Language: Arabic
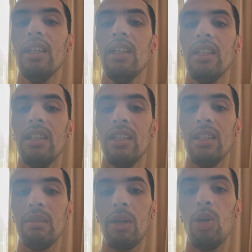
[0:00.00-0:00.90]

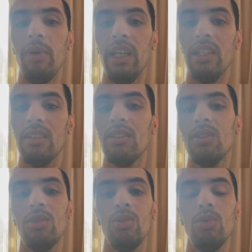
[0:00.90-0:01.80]
آه، بقاو معايا
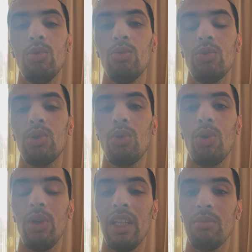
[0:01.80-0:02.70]

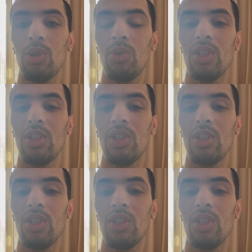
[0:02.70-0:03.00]
ونتوكلوا على الله نمشيو ان شاء